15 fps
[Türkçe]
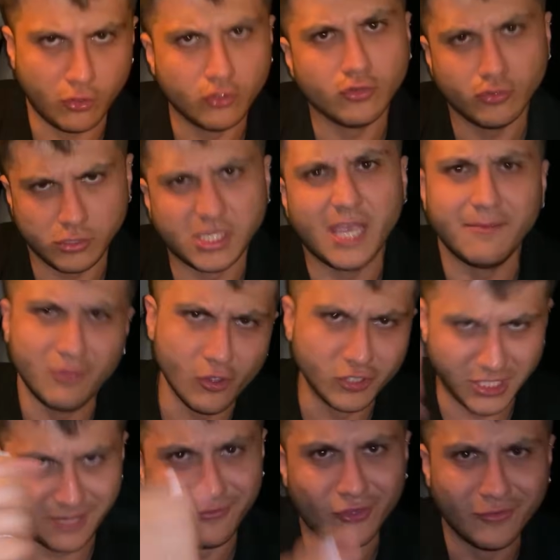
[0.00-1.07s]
Onu şey bir
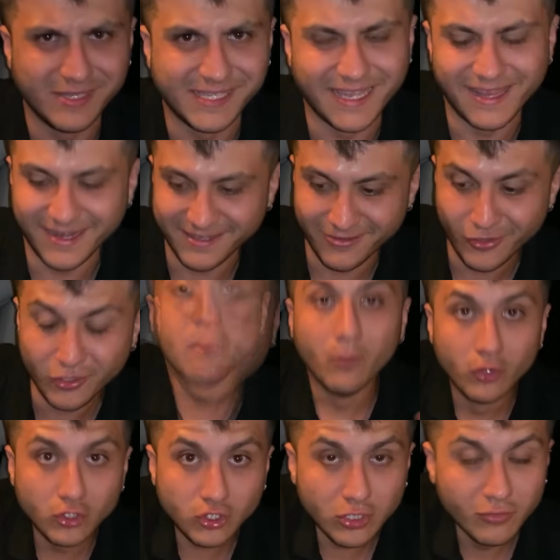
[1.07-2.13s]
önceki videomu izleyenler hatırlıyordur.
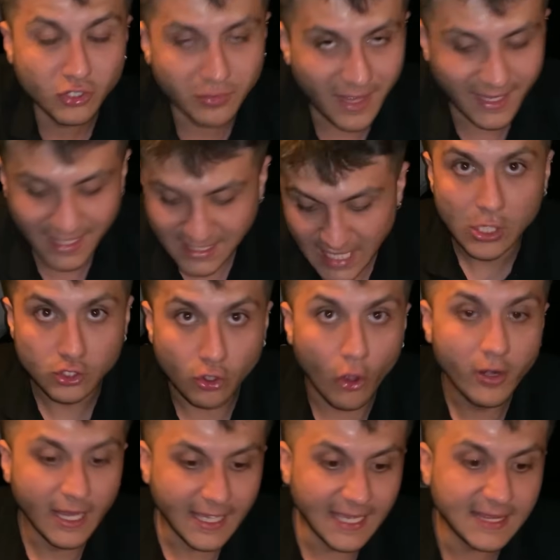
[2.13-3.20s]
Buruşturmuştum arkadaşlar.
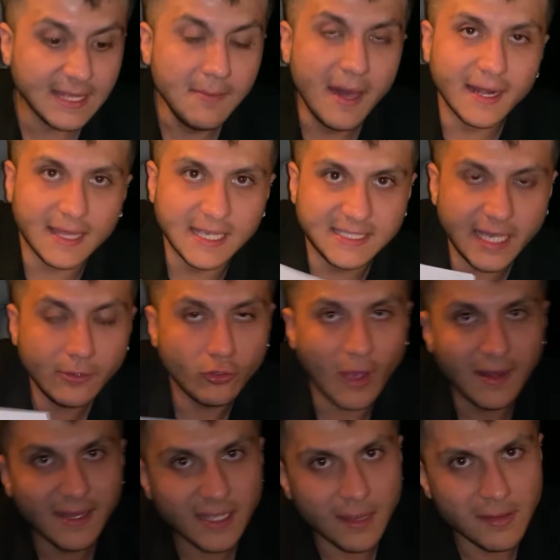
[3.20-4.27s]
Sonra gittim arkadaşlar
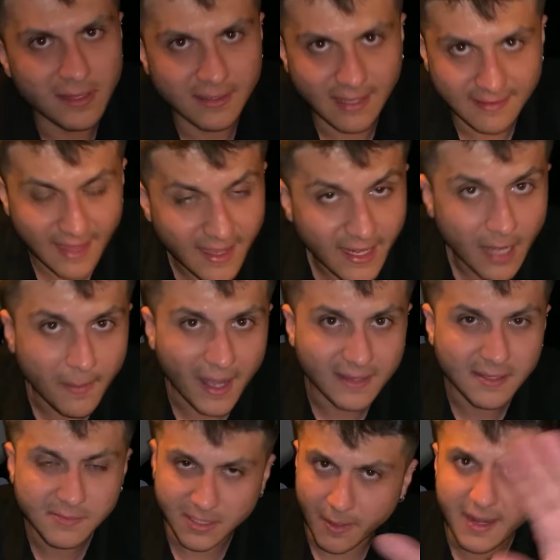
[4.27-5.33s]
güvenlik kameralarından tekrar
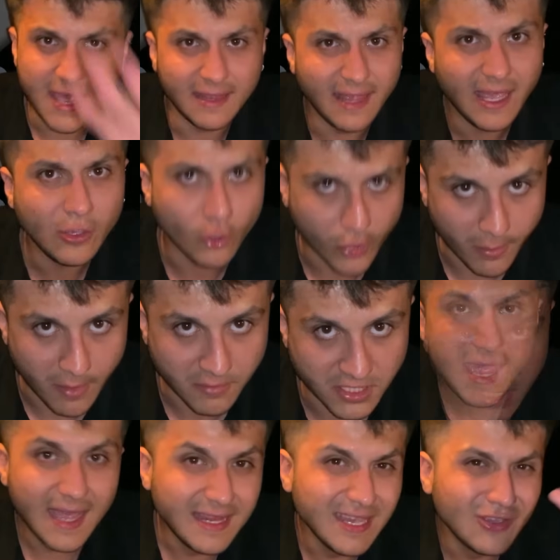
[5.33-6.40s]
baktığım zaman hediyeyi
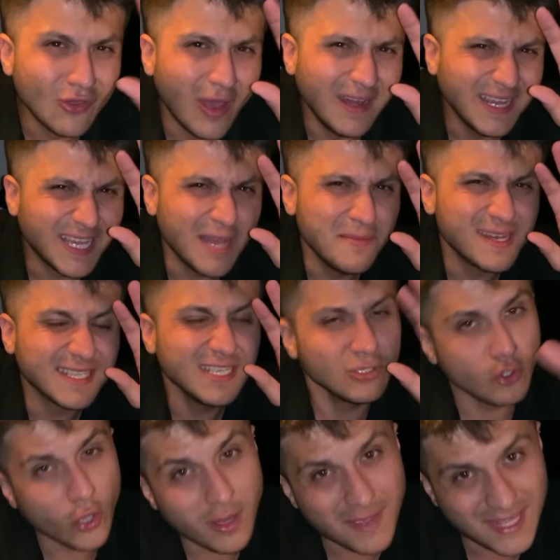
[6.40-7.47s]
görememişti. Hediye güvenlik kamerasının
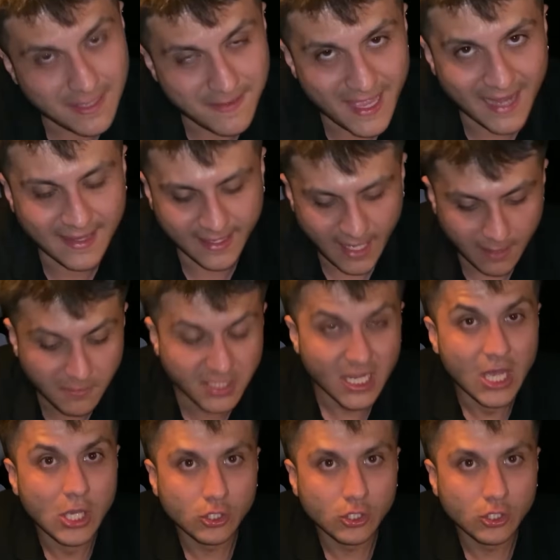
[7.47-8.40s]
göremediği bir yerde kalmış.